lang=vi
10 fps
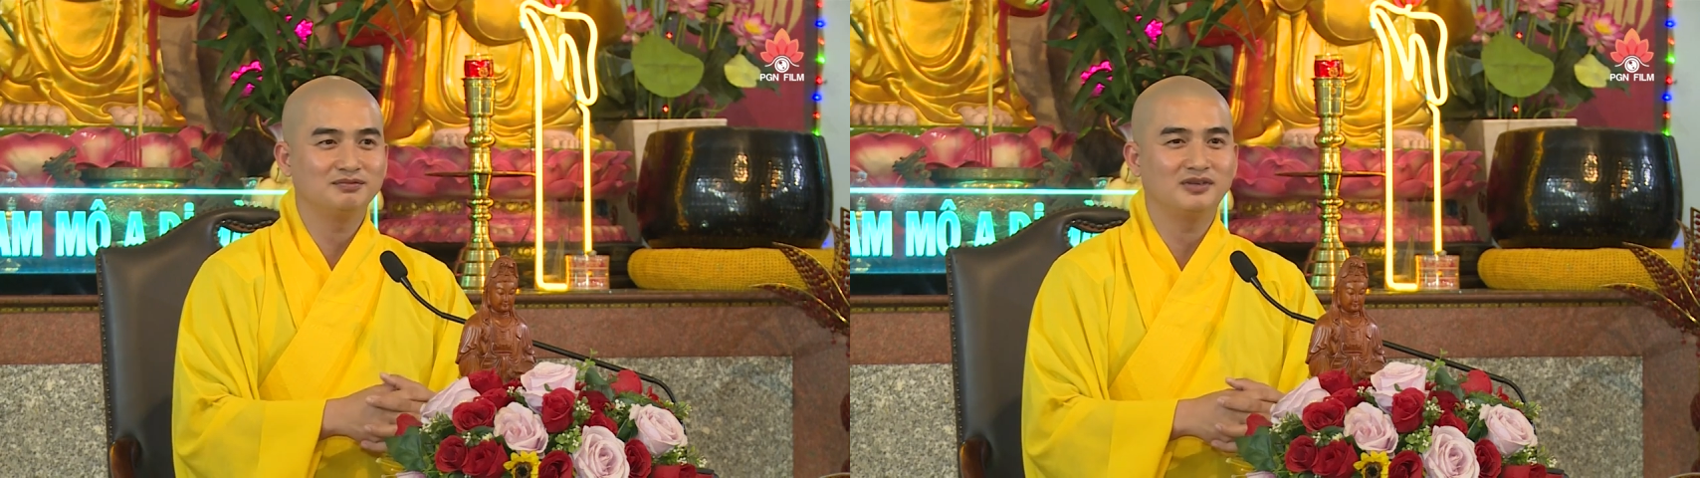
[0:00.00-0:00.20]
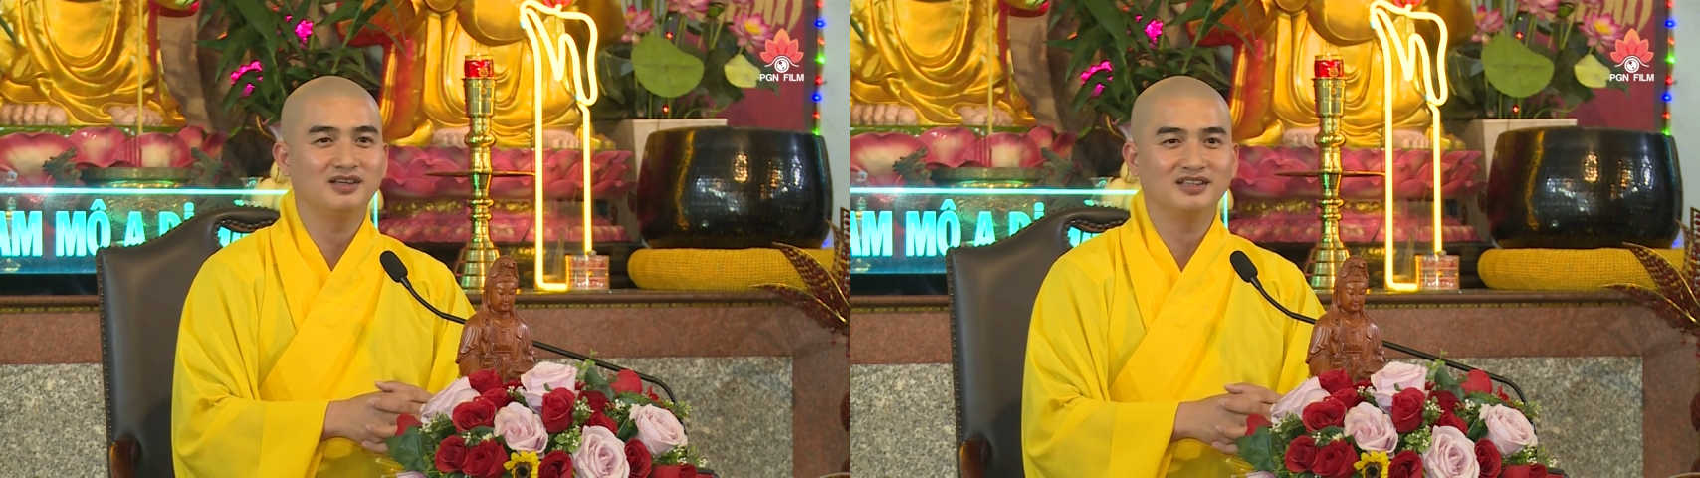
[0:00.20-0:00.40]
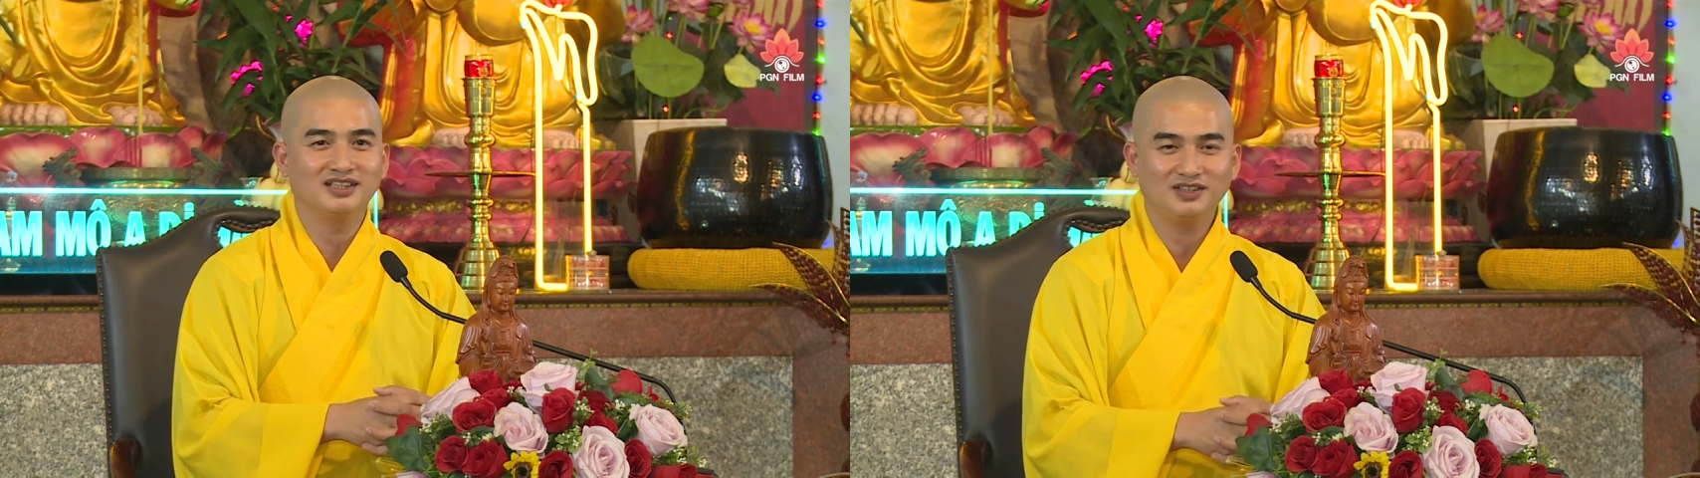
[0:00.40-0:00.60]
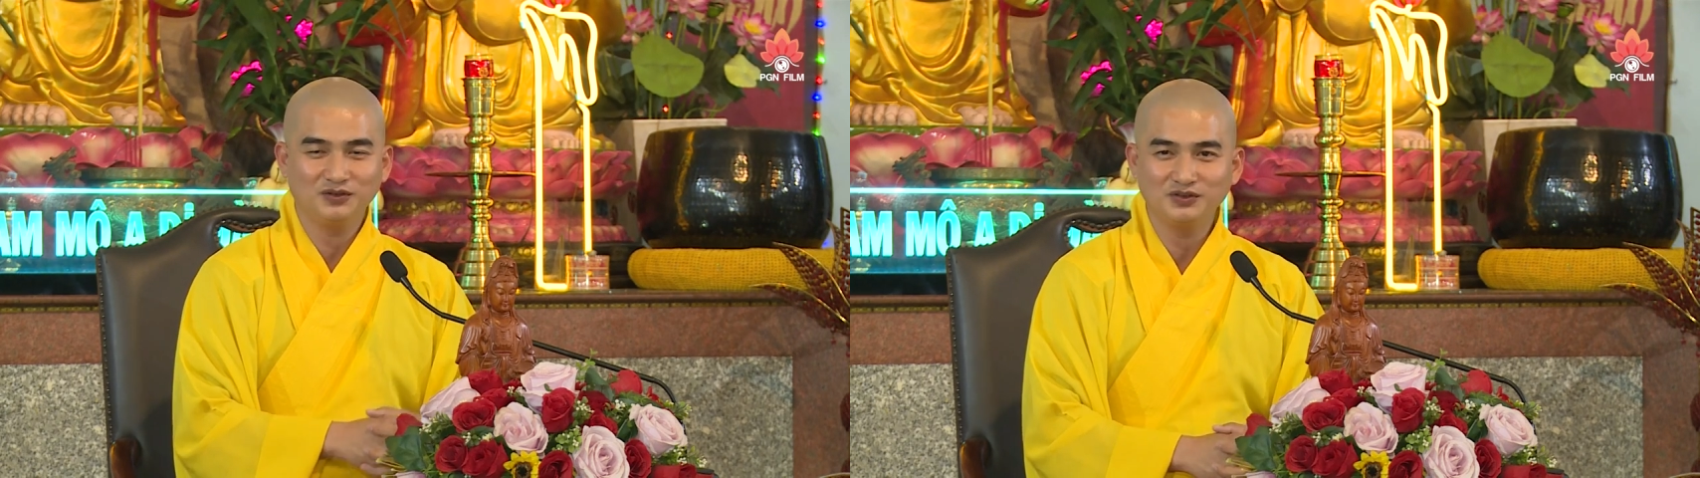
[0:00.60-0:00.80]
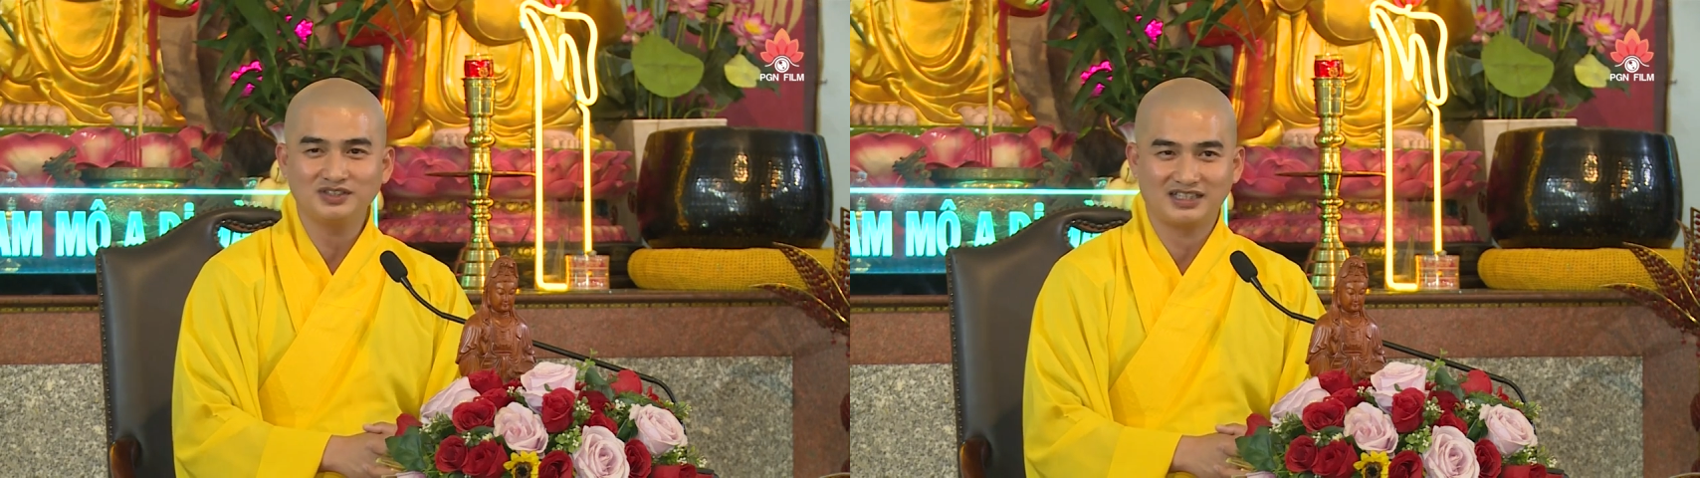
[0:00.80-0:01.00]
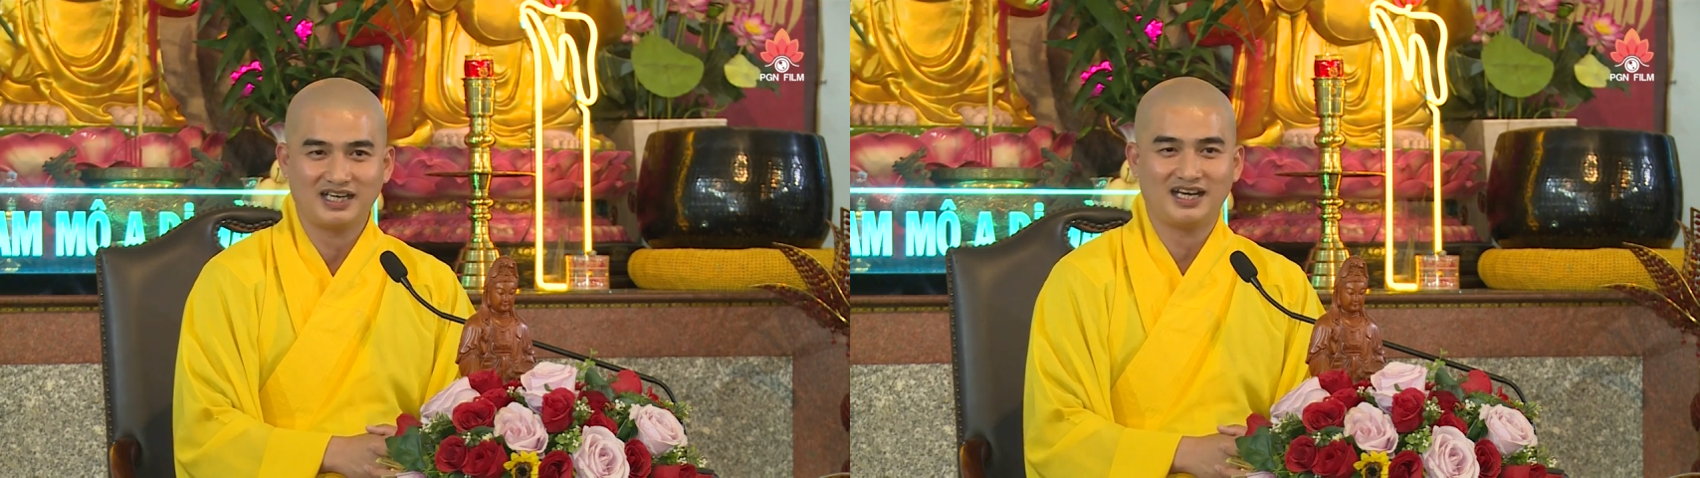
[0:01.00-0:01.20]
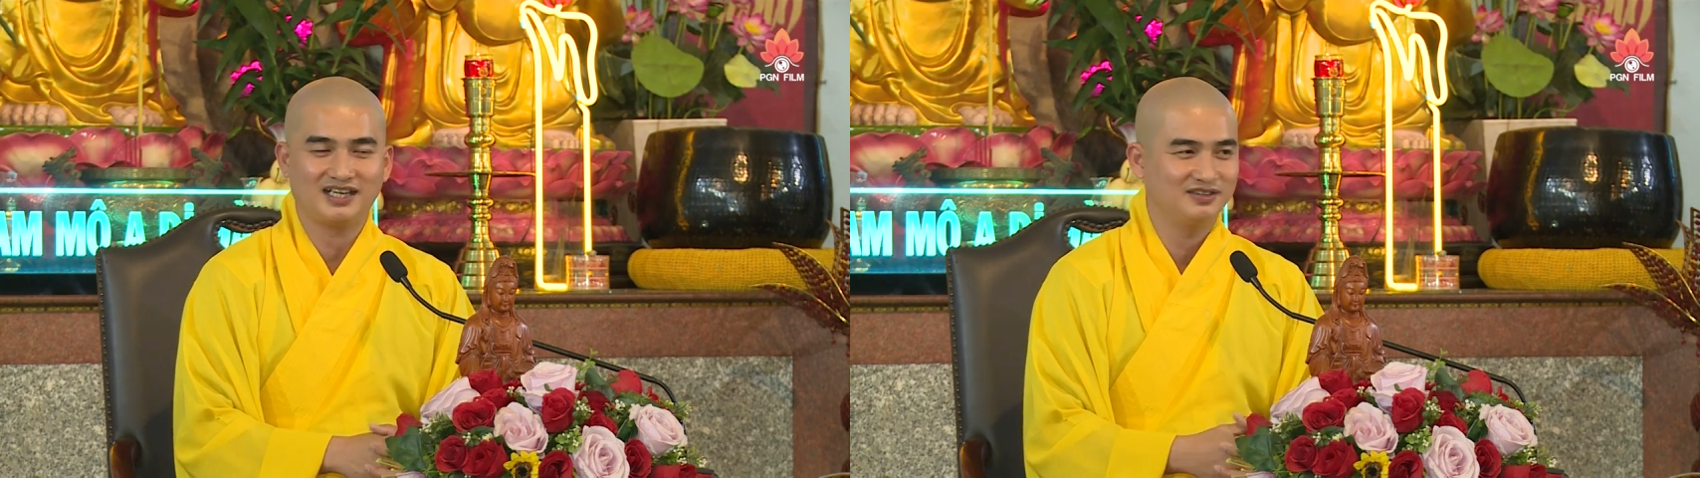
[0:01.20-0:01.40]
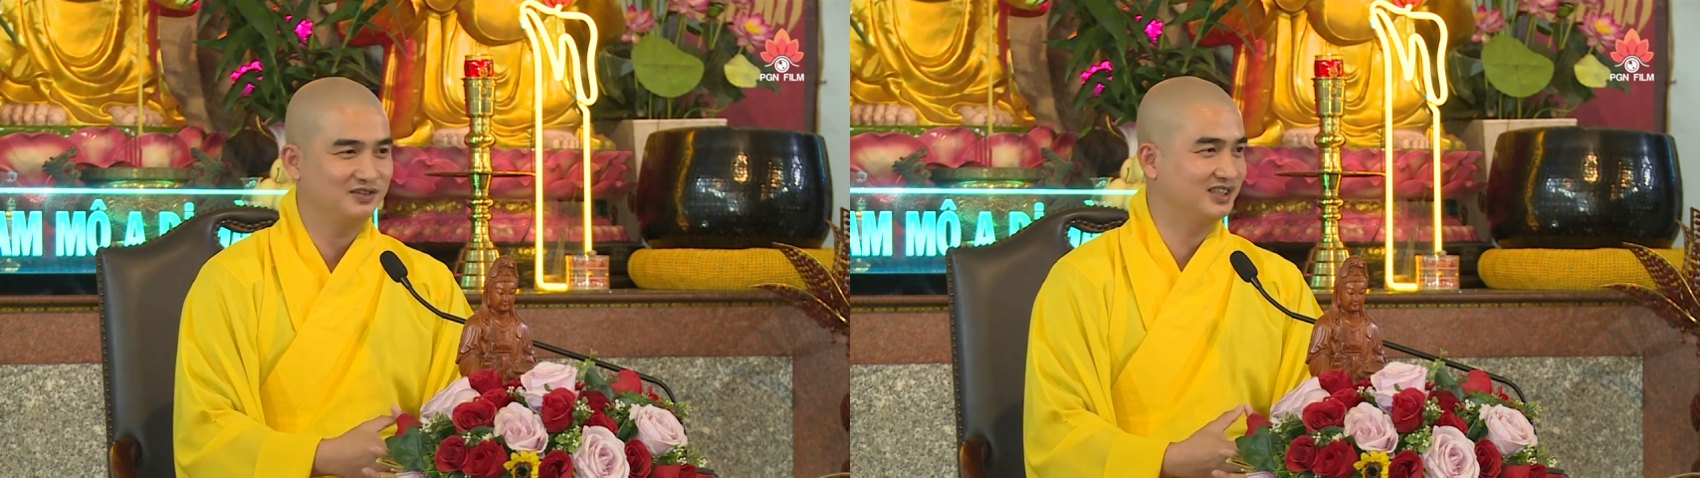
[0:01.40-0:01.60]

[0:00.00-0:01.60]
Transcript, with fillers: mời anh uống trà đồ